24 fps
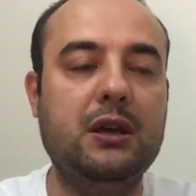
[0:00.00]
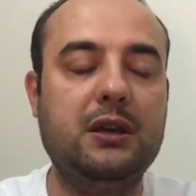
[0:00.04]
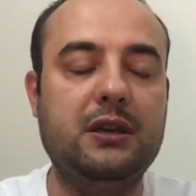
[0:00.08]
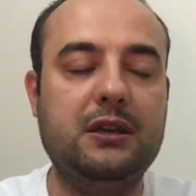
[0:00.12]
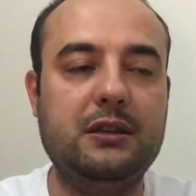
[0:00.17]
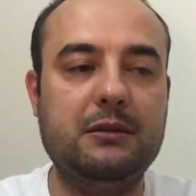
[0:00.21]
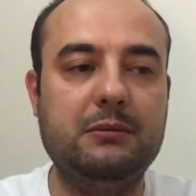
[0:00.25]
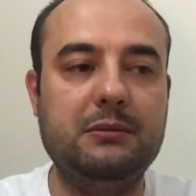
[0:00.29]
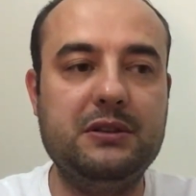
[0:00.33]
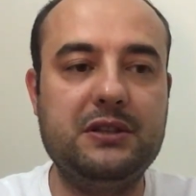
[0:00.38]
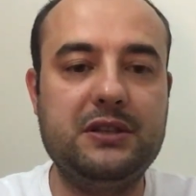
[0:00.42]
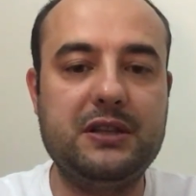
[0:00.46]

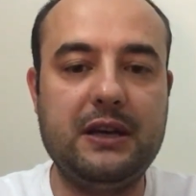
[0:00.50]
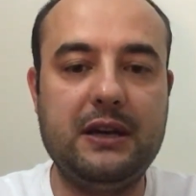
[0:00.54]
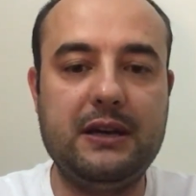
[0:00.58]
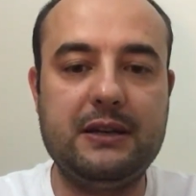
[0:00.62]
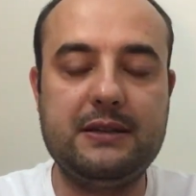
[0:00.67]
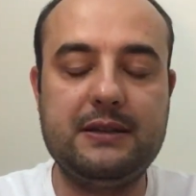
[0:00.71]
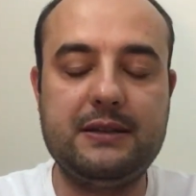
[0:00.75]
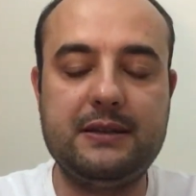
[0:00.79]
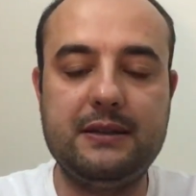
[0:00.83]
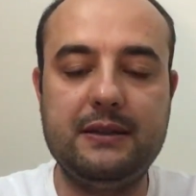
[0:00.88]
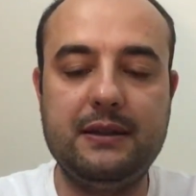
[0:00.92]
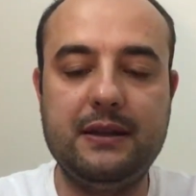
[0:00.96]
Kitabın
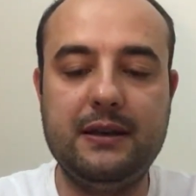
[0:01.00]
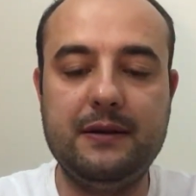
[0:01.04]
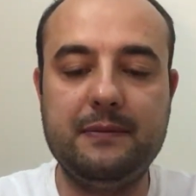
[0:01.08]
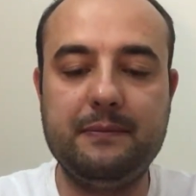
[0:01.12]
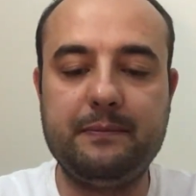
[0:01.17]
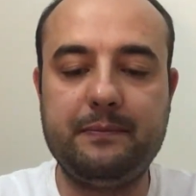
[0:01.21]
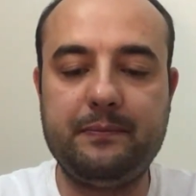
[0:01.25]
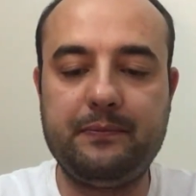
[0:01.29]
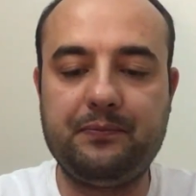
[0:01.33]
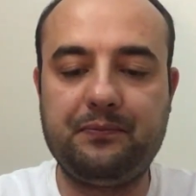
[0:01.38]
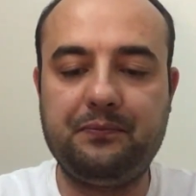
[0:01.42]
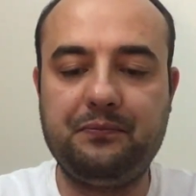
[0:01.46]
içerisinde
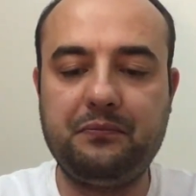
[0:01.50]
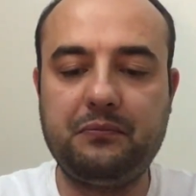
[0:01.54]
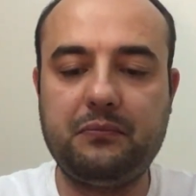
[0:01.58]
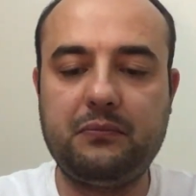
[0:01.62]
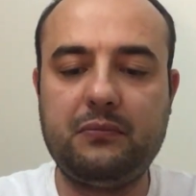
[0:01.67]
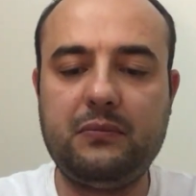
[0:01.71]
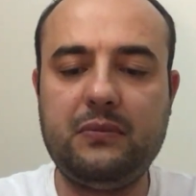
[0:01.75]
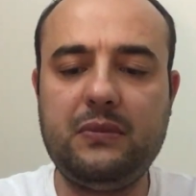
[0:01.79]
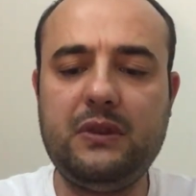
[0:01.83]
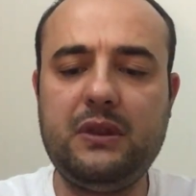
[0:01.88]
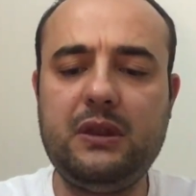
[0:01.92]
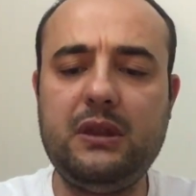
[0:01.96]

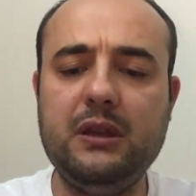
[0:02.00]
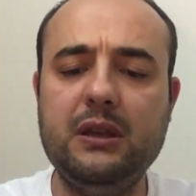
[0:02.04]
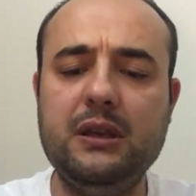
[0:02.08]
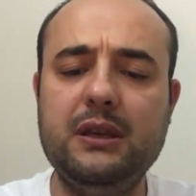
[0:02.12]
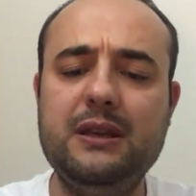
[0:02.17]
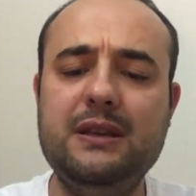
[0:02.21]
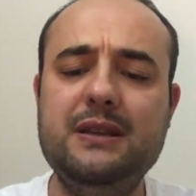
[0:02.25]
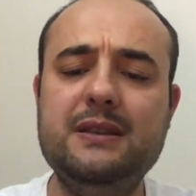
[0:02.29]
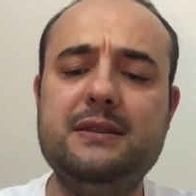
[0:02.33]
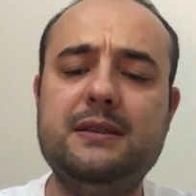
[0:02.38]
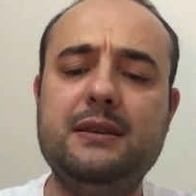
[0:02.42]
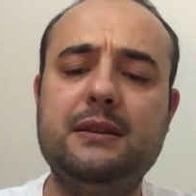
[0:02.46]

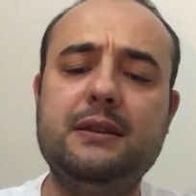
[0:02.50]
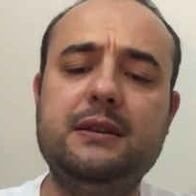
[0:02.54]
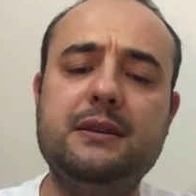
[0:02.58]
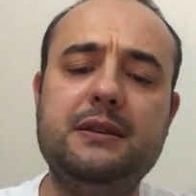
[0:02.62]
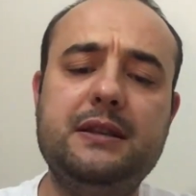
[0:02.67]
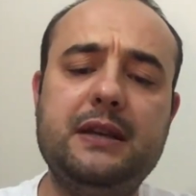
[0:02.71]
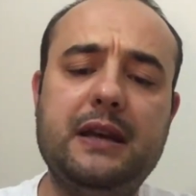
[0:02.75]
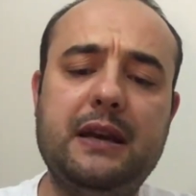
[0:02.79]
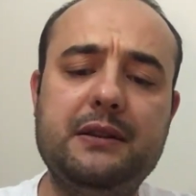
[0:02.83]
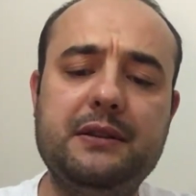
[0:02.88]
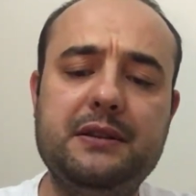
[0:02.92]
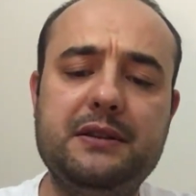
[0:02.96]
insanın
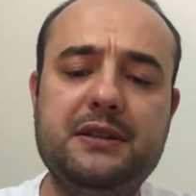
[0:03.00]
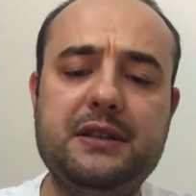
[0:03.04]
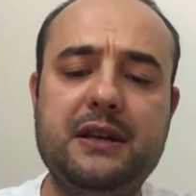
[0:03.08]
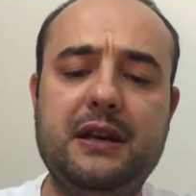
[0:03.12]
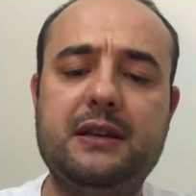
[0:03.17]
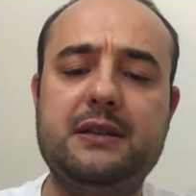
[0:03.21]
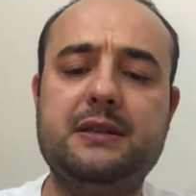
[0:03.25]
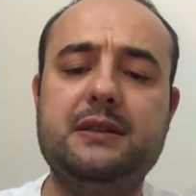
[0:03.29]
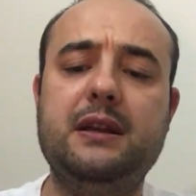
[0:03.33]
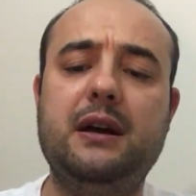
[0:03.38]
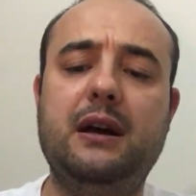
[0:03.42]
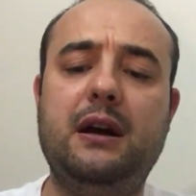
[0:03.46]
kendi
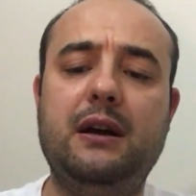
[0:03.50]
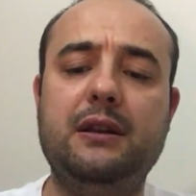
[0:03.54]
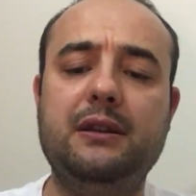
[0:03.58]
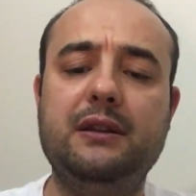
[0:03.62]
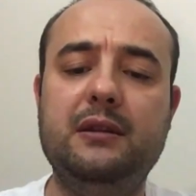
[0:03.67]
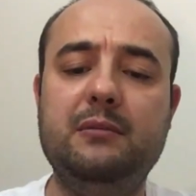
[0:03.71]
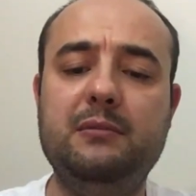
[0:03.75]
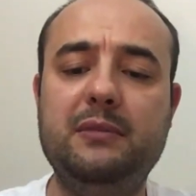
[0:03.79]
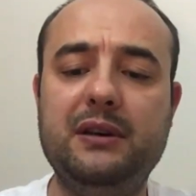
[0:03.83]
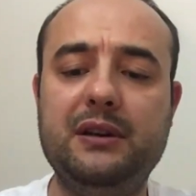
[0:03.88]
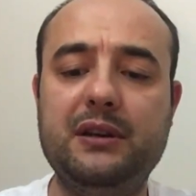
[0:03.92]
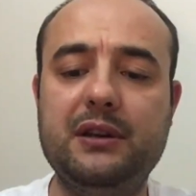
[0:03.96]
içerisinde
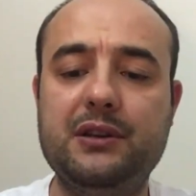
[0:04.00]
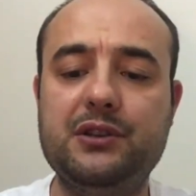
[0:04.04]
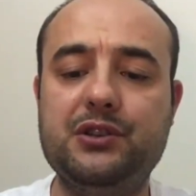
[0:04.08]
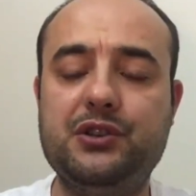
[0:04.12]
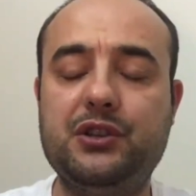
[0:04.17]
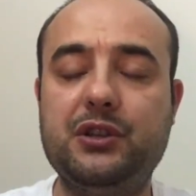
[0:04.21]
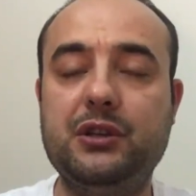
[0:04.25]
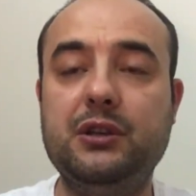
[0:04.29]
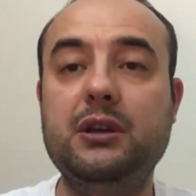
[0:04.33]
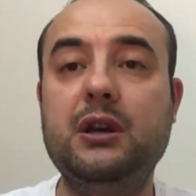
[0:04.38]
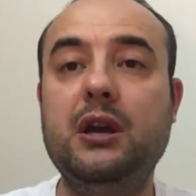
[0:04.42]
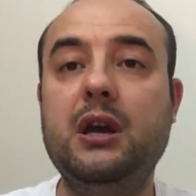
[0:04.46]
anlam
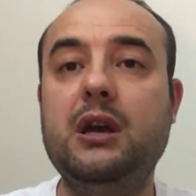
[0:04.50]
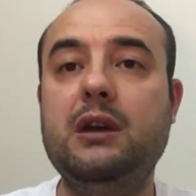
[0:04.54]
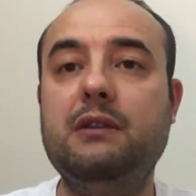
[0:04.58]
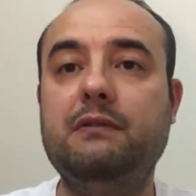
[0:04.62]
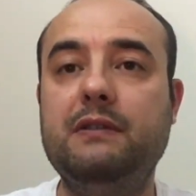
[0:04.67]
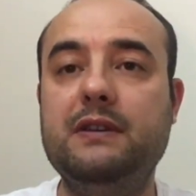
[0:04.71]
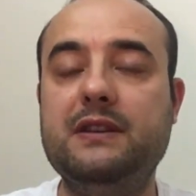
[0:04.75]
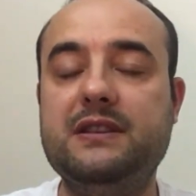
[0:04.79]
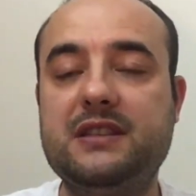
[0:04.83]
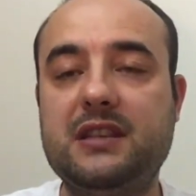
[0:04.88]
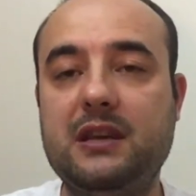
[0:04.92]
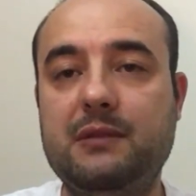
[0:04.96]
arayışı
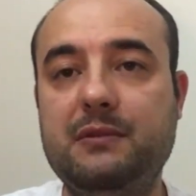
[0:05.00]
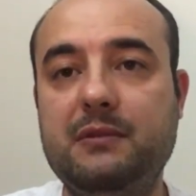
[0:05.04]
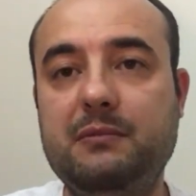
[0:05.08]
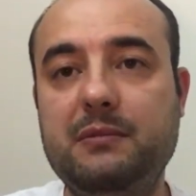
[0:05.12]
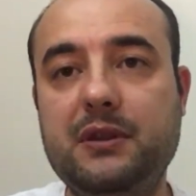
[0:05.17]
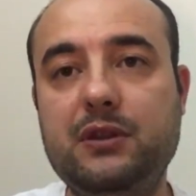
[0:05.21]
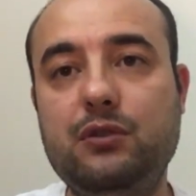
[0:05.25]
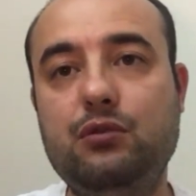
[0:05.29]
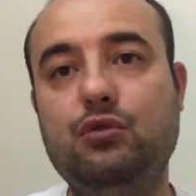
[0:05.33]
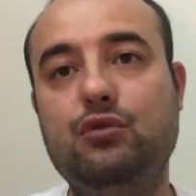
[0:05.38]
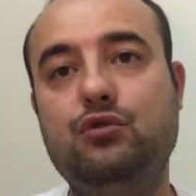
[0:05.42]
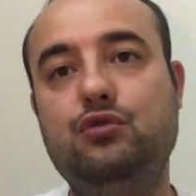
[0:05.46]
ve
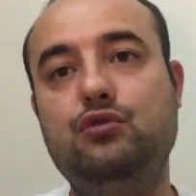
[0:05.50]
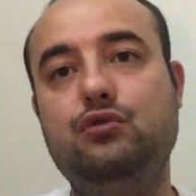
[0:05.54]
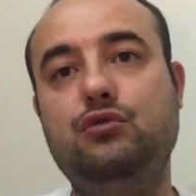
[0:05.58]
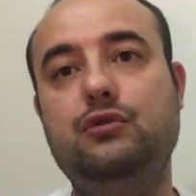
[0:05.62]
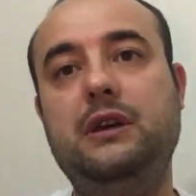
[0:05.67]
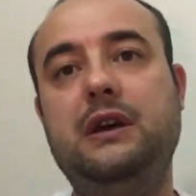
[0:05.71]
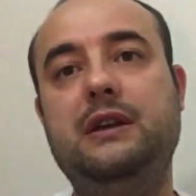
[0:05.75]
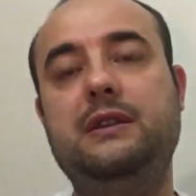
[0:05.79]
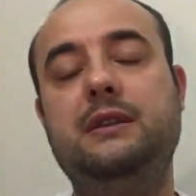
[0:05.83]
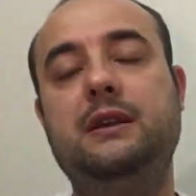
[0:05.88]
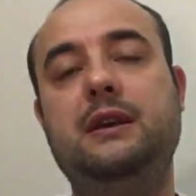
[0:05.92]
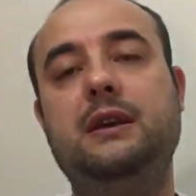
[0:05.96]
Samim'in
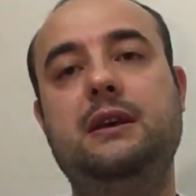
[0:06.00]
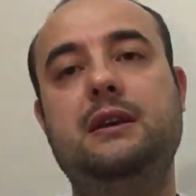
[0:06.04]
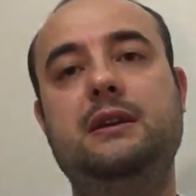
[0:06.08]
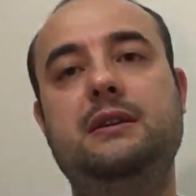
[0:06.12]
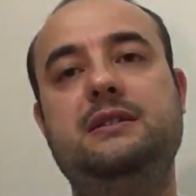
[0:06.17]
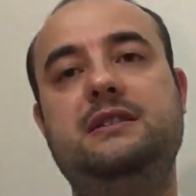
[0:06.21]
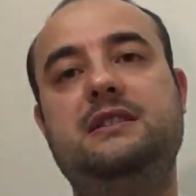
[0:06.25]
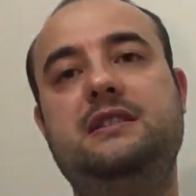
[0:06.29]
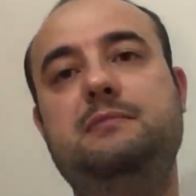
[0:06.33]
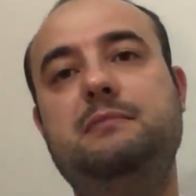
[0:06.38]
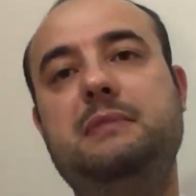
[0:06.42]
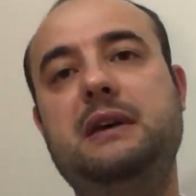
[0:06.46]
gözünden
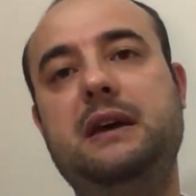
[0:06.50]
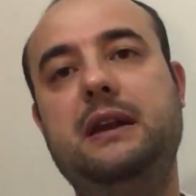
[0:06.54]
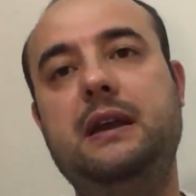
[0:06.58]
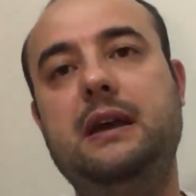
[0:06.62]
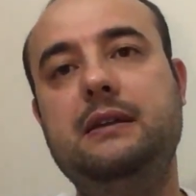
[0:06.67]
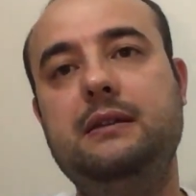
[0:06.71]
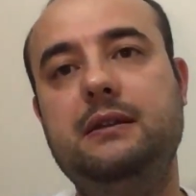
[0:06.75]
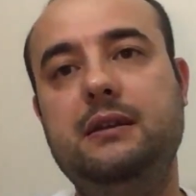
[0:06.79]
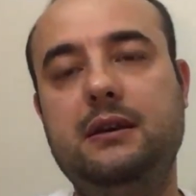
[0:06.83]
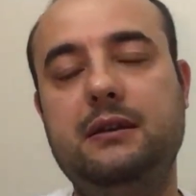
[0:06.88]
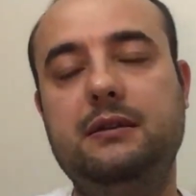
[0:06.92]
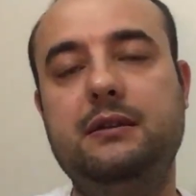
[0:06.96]

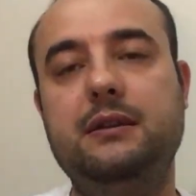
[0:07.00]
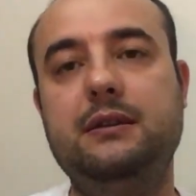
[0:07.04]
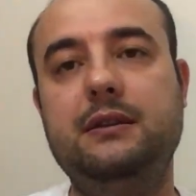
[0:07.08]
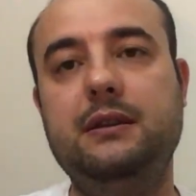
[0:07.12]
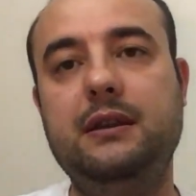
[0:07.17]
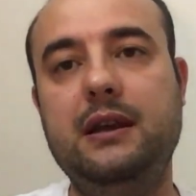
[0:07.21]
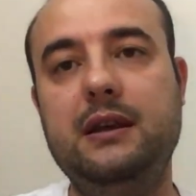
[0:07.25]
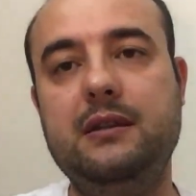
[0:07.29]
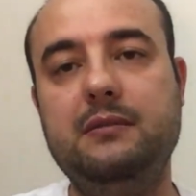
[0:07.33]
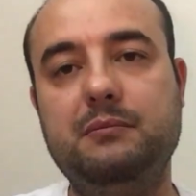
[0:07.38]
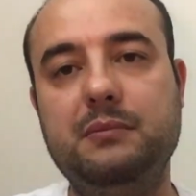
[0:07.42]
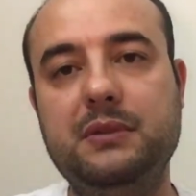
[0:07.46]
Simerenya
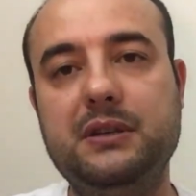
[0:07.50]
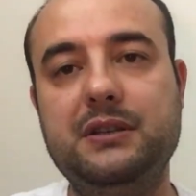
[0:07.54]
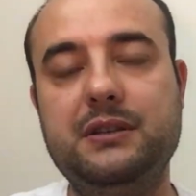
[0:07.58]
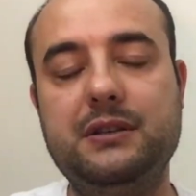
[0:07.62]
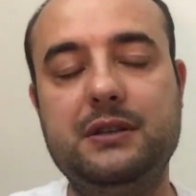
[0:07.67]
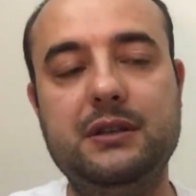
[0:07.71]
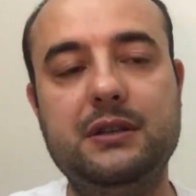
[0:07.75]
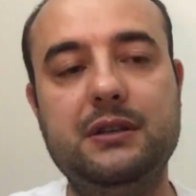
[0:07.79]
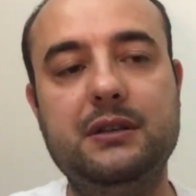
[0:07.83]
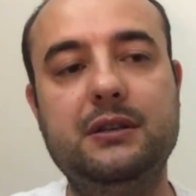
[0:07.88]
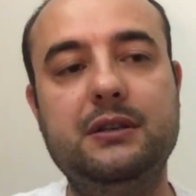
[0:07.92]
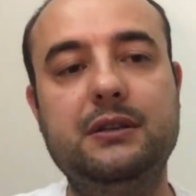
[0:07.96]
denilen
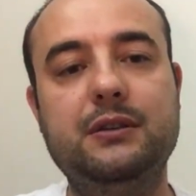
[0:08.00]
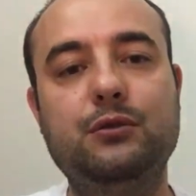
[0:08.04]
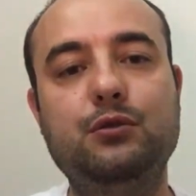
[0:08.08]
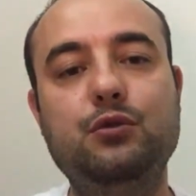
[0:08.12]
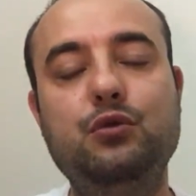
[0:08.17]
bir e,